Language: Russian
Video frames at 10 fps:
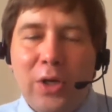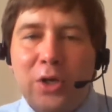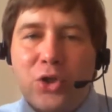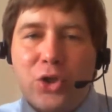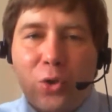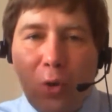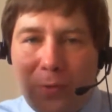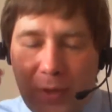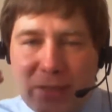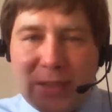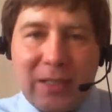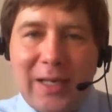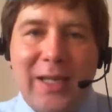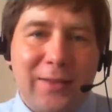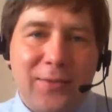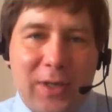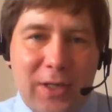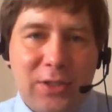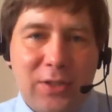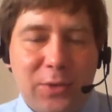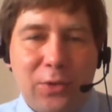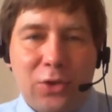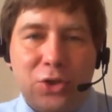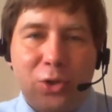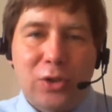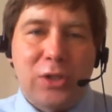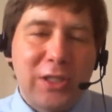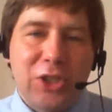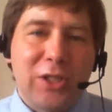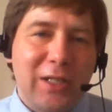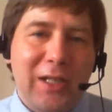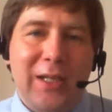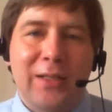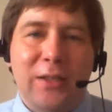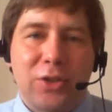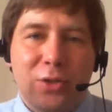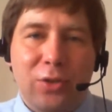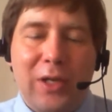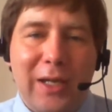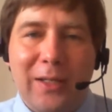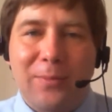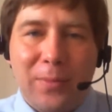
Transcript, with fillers: что видит клиент в конечном итоге, что слышит клиент и что клиент